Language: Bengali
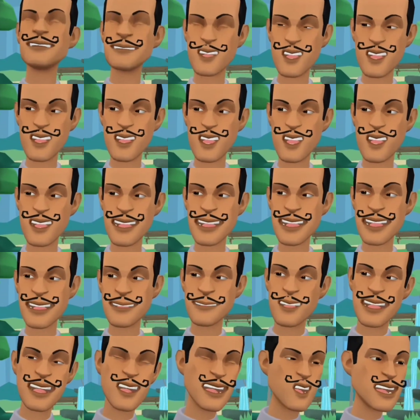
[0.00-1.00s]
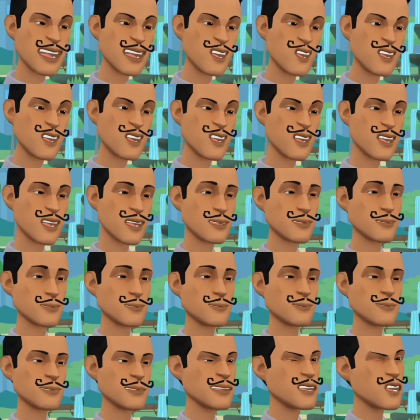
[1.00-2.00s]
এসব বলে আর লাভ হবে না
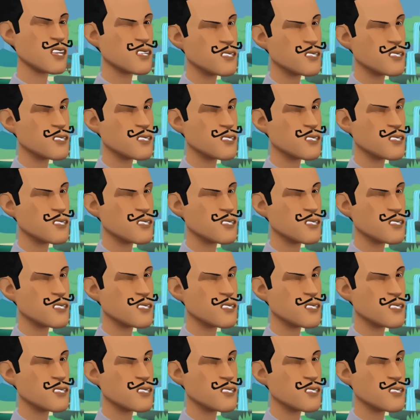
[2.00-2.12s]
তাও